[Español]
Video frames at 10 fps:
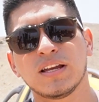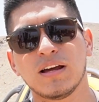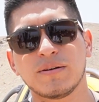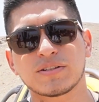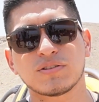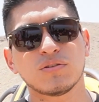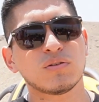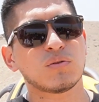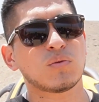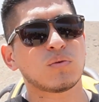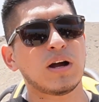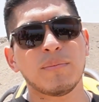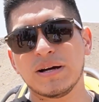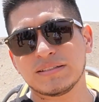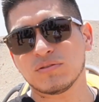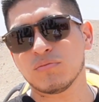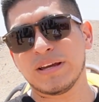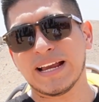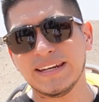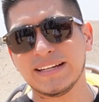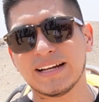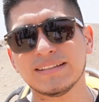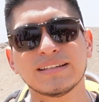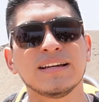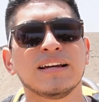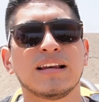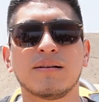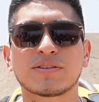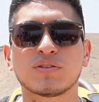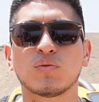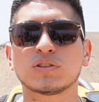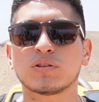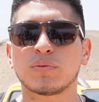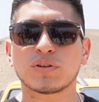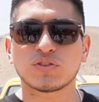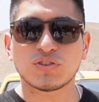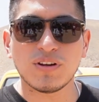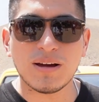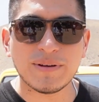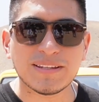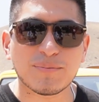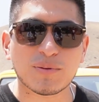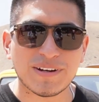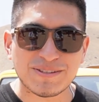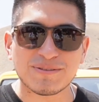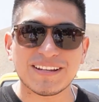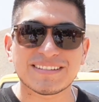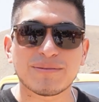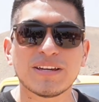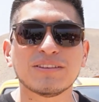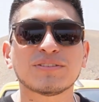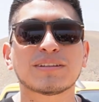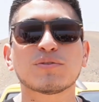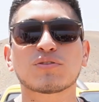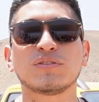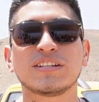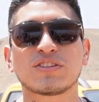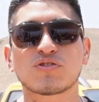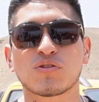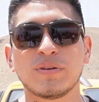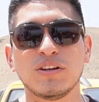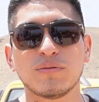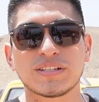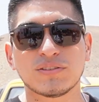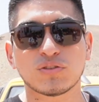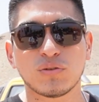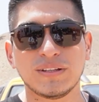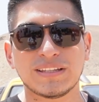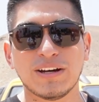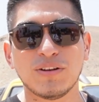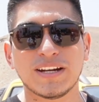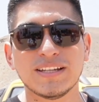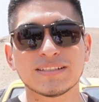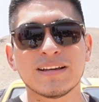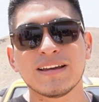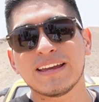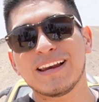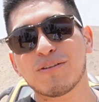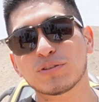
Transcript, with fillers: La versión, ambas son mecánicas. La versión 4x2 solamente por marzo de lanzamiento estamos con 18.990 dólares y la